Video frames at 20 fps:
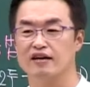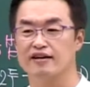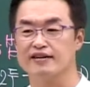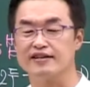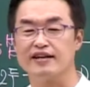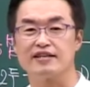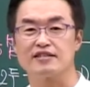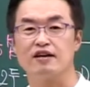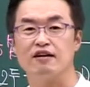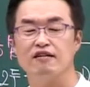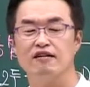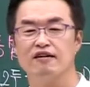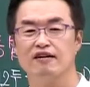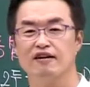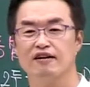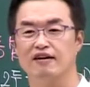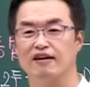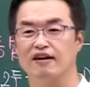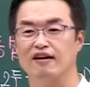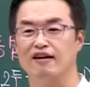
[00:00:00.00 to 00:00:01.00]
그래서
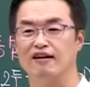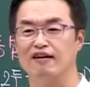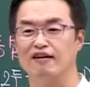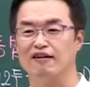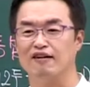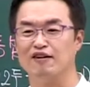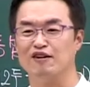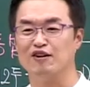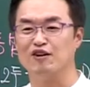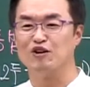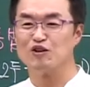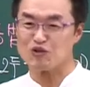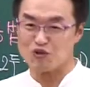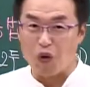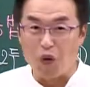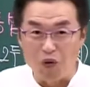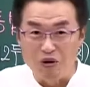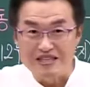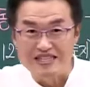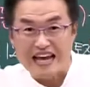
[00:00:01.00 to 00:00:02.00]
어,
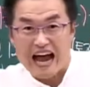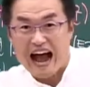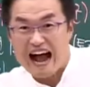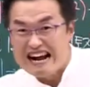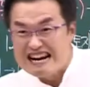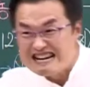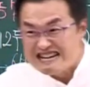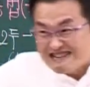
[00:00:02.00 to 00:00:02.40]
좋은 차